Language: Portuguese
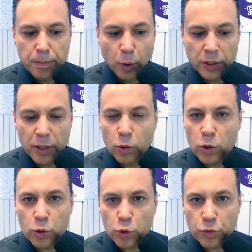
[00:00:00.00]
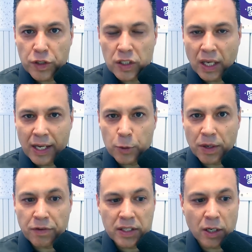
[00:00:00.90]
poderoso o suficiente
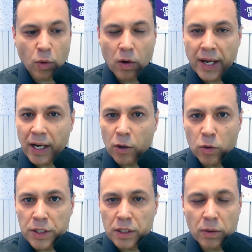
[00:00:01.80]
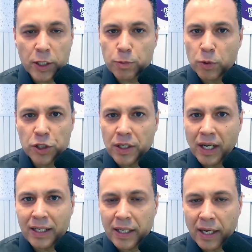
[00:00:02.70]
para fazer qualquer coisa e não respondia
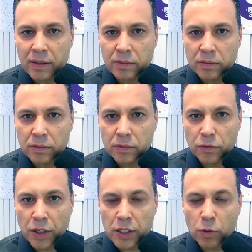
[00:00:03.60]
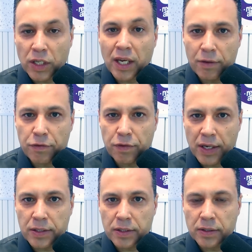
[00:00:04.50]
a ninguém. Veja o que ele
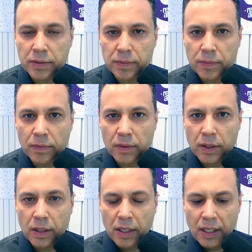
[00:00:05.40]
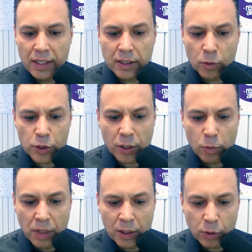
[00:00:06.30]
fez. Então, o ser
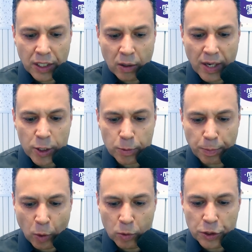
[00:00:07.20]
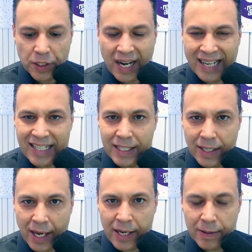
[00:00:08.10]
humano que não responde a
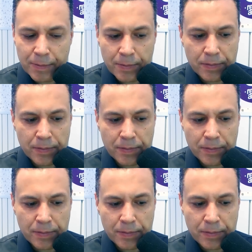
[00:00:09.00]
ninguém